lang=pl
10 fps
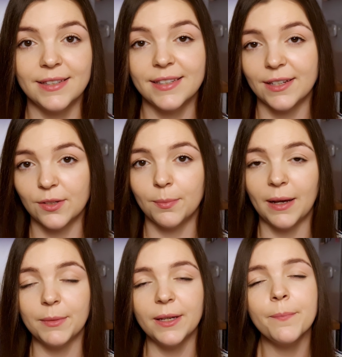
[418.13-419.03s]
z
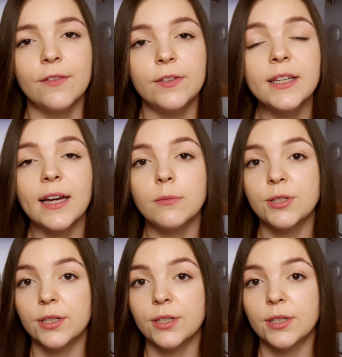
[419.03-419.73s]
zasobami. Wynikają z